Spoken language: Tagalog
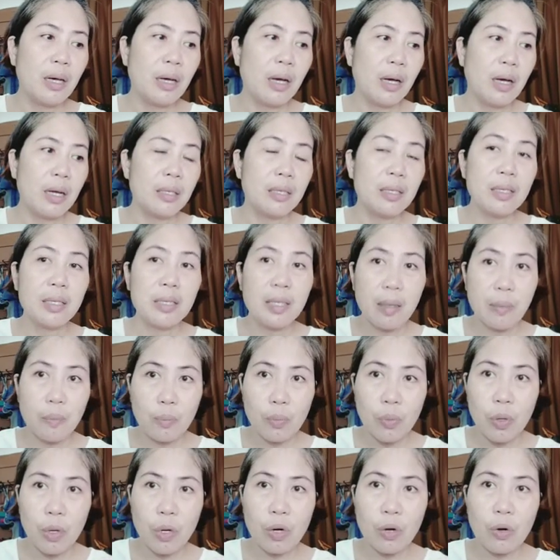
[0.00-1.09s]
uh,
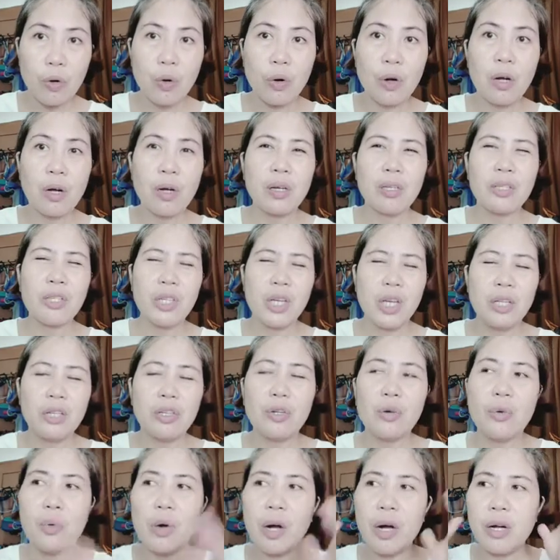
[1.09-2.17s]
December or
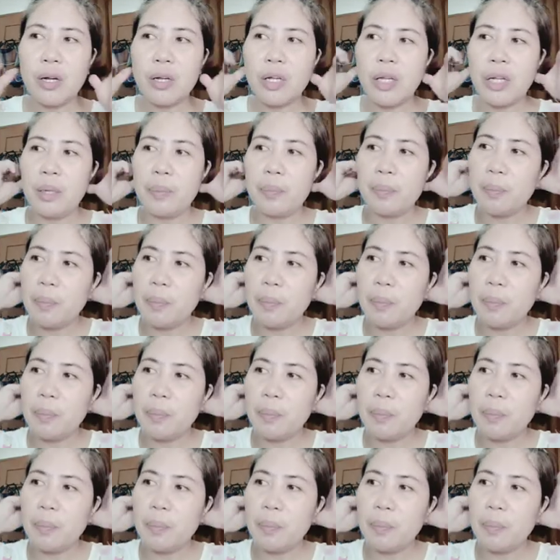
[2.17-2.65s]
January.